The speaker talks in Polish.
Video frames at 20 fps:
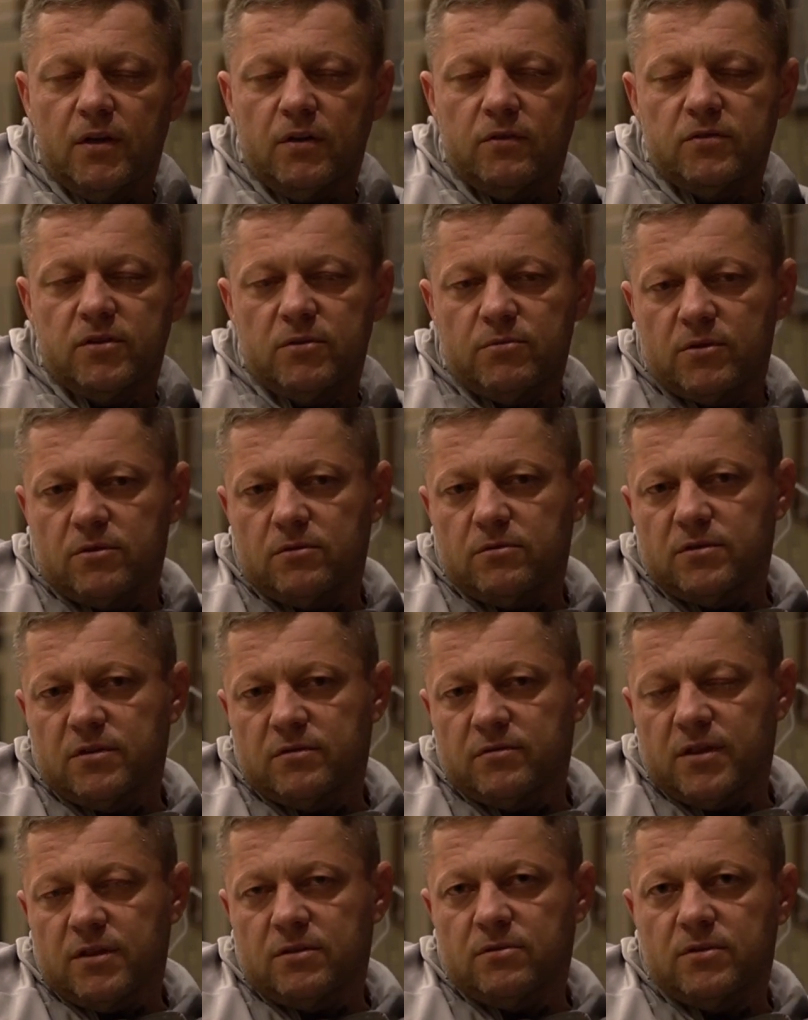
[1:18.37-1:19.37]
W tym roku ze
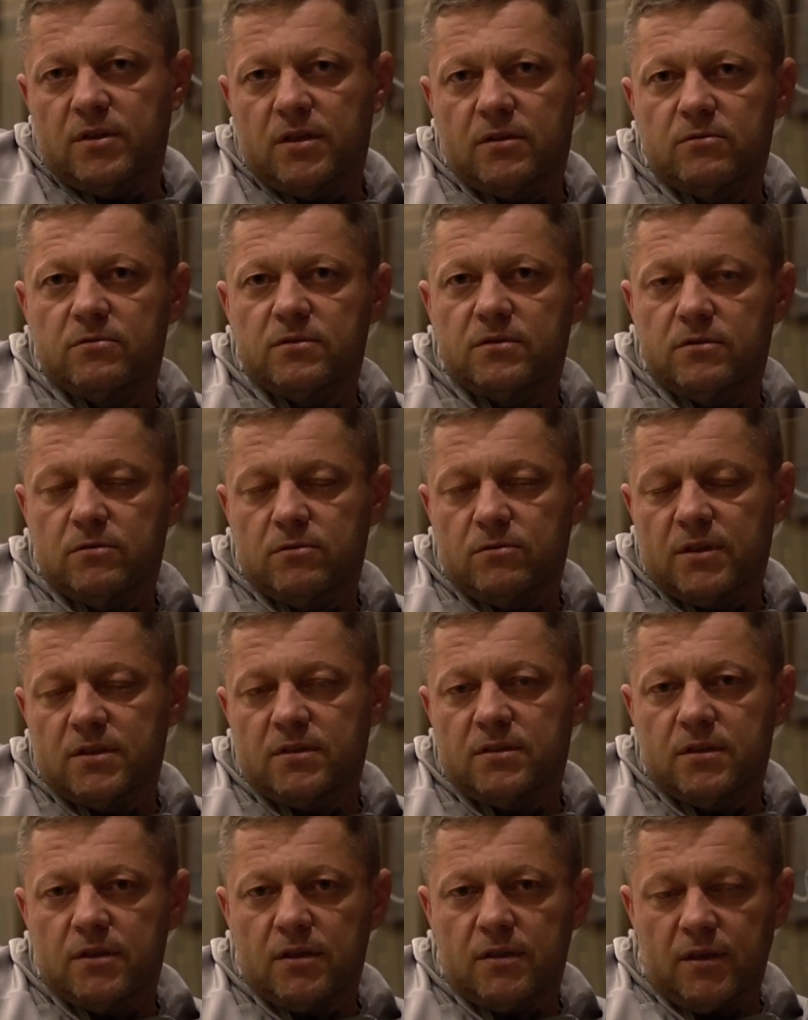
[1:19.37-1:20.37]
względu na tą
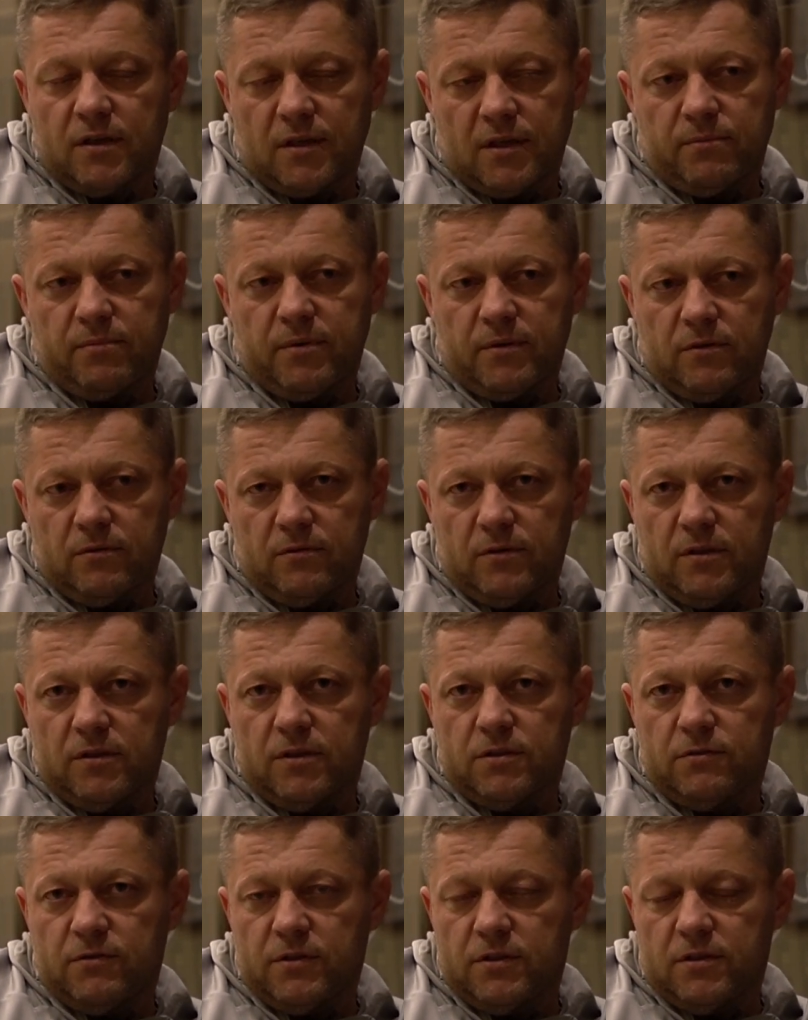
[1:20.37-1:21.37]
sytuację, jaka panuje
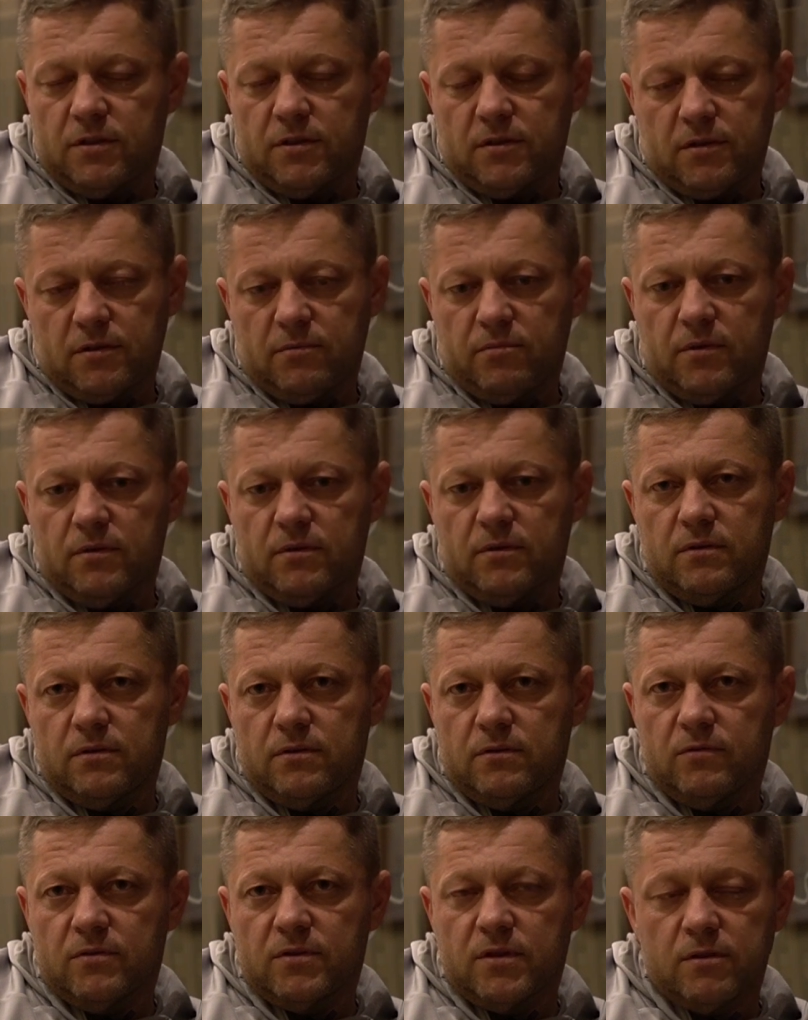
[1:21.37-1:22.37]
na świecie
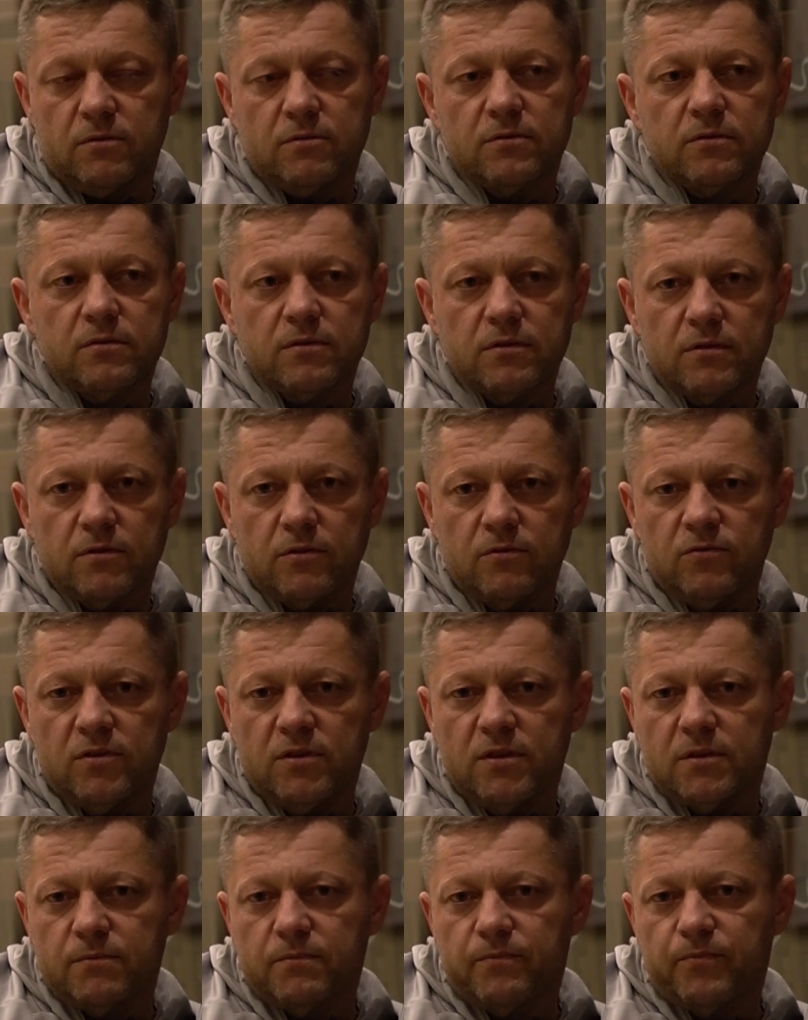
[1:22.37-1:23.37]
e, związaną z
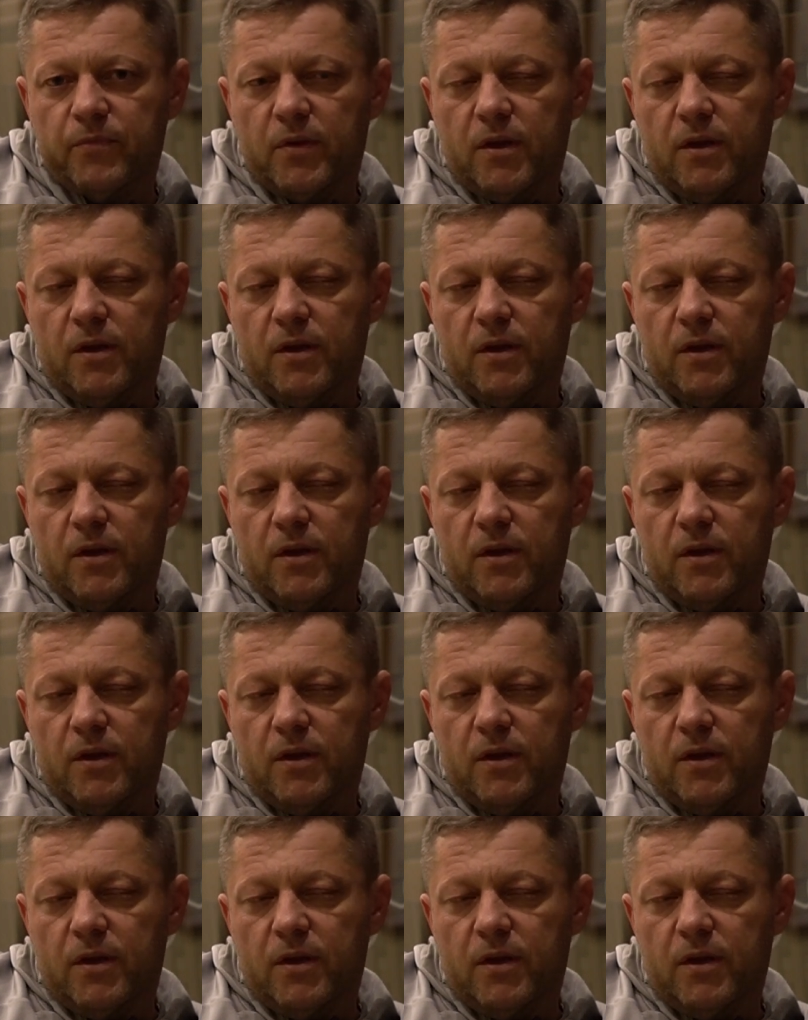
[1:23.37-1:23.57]
COVID-em,